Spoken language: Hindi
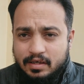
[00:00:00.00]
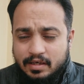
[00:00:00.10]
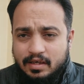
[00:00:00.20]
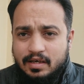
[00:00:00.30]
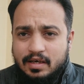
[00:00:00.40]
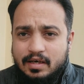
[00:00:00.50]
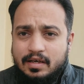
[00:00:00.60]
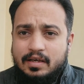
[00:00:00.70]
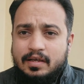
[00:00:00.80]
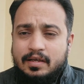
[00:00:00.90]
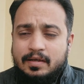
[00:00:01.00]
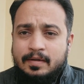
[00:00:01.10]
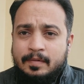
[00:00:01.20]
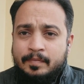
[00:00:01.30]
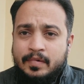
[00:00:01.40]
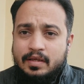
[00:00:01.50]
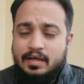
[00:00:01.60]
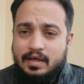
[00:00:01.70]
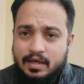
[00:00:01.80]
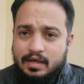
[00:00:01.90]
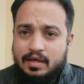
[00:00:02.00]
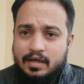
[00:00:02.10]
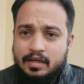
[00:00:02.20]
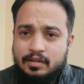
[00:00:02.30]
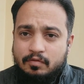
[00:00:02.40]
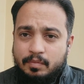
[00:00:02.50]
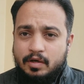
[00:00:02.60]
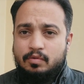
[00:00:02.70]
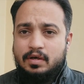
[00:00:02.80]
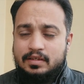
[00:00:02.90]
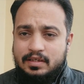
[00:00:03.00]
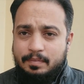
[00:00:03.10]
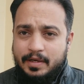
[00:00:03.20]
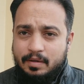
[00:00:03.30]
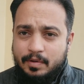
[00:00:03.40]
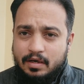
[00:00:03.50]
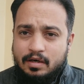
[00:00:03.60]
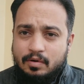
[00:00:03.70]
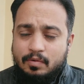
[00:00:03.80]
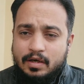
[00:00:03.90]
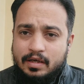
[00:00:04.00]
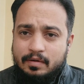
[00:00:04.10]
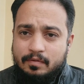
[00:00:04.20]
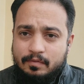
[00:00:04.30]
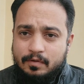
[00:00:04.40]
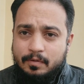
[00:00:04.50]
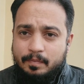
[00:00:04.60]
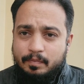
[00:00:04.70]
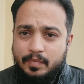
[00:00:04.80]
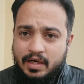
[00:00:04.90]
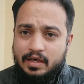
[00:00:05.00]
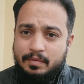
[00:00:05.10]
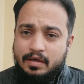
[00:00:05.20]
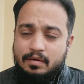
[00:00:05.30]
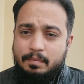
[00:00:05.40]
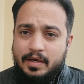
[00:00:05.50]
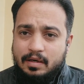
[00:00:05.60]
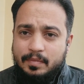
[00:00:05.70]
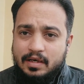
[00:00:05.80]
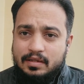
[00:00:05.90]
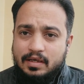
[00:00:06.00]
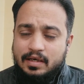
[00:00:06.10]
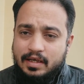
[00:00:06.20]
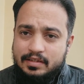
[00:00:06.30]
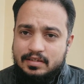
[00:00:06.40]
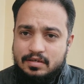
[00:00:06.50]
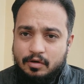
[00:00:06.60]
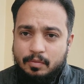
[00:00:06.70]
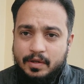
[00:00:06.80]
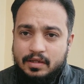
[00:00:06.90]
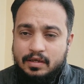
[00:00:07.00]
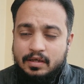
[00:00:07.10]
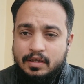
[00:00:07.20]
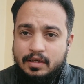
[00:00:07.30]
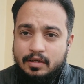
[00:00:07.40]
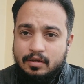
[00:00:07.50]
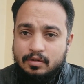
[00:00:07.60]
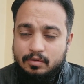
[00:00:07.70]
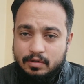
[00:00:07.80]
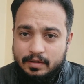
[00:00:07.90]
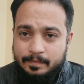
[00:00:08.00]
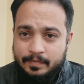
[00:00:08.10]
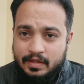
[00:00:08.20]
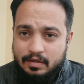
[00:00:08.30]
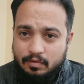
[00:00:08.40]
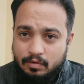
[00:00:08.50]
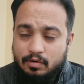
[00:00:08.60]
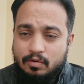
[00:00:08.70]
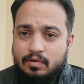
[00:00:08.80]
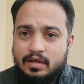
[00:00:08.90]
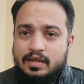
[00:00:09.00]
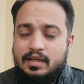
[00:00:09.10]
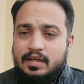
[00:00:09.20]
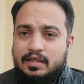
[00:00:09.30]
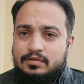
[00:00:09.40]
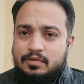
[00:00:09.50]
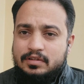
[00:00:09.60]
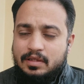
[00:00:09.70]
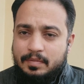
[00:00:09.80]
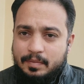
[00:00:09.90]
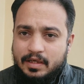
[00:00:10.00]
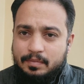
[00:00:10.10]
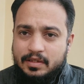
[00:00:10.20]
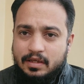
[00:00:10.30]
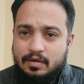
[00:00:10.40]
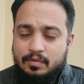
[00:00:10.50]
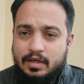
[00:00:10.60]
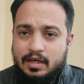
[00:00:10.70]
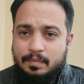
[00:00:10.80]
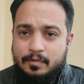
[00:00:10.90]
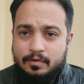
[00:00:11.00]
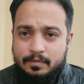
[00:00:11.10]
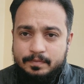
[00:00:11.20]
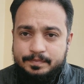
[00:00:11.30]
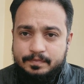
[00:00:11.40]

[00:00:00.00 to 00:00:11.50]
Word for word: खट्टी डकार आ रही है या खाना खाया तो वो बिल्कुल ऐसा है पेट में रखा हुआ है वो भारी बन पेट में रहता है डाइजेस्ट नहीं हो पाता तो उन लोगों के लिए ख़ास तौर से मैं बात बता रहा हूँ कि आपको